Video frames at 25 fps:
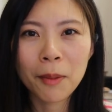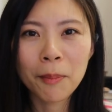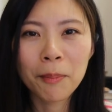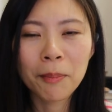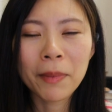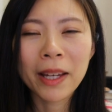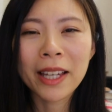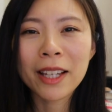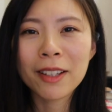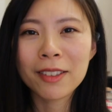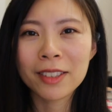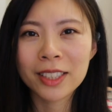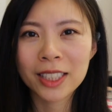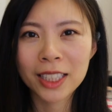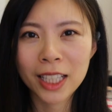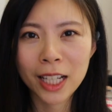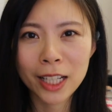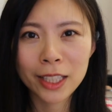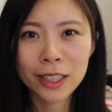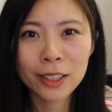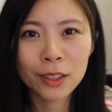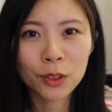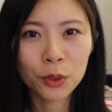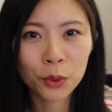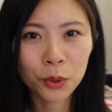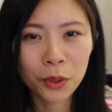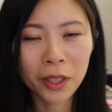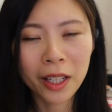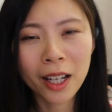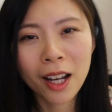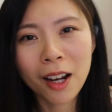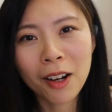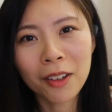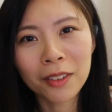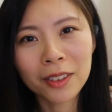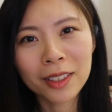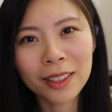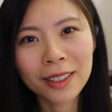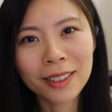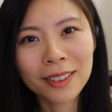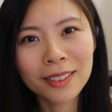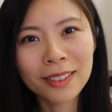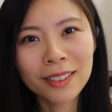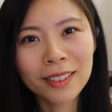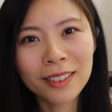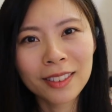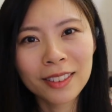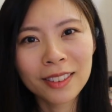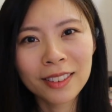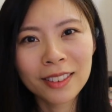没有谁是最好的，
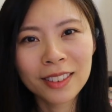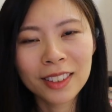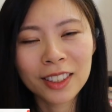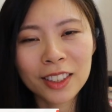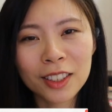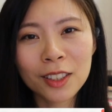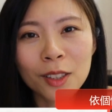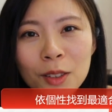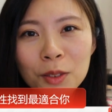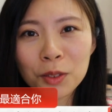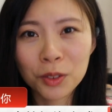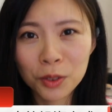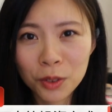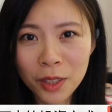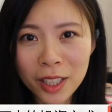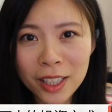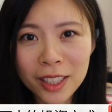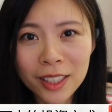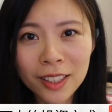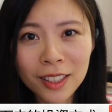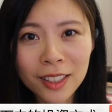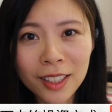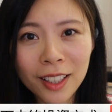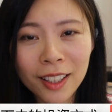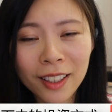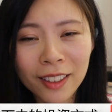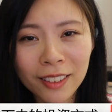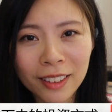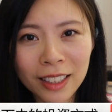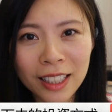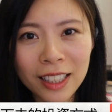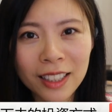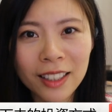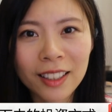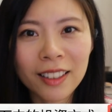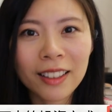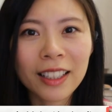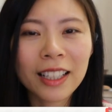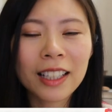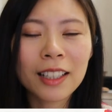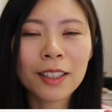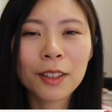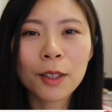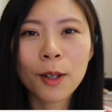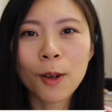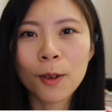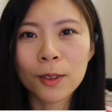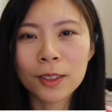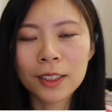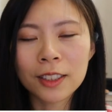只有最适合你的那个
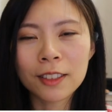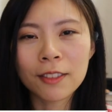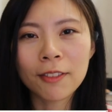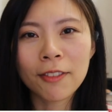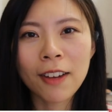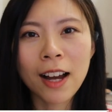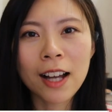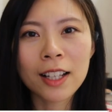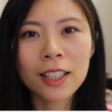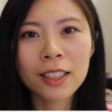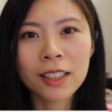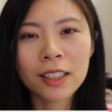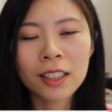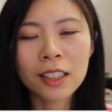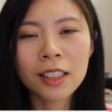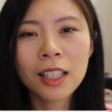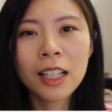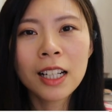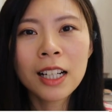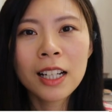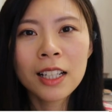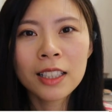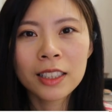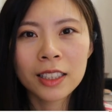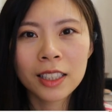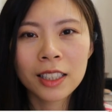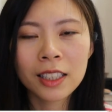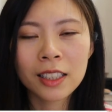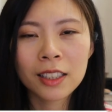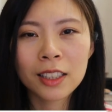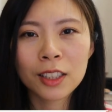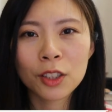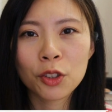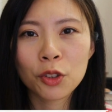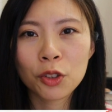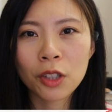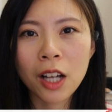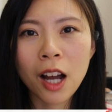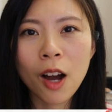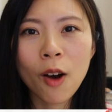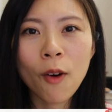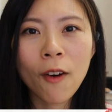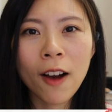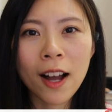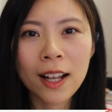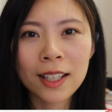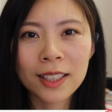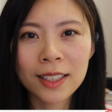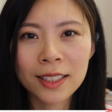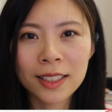投资方式。这个是需要
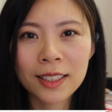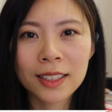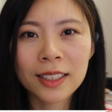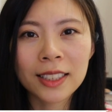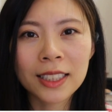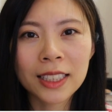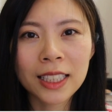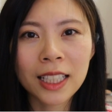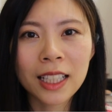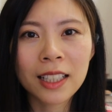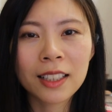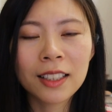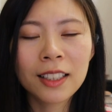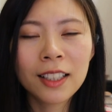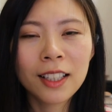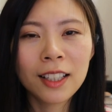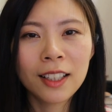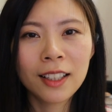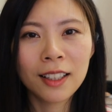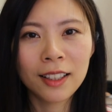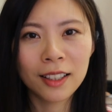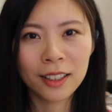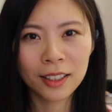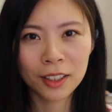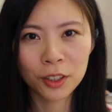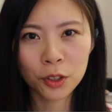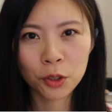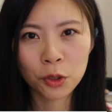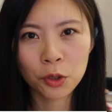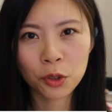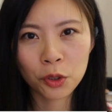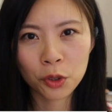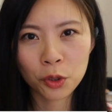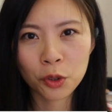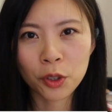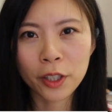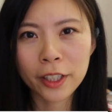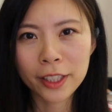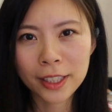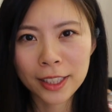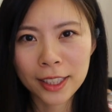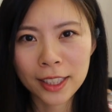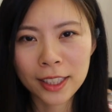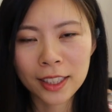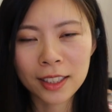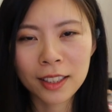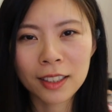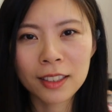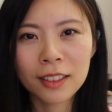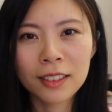花时间去学
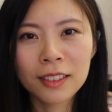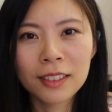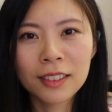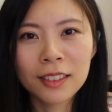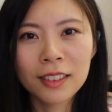习的。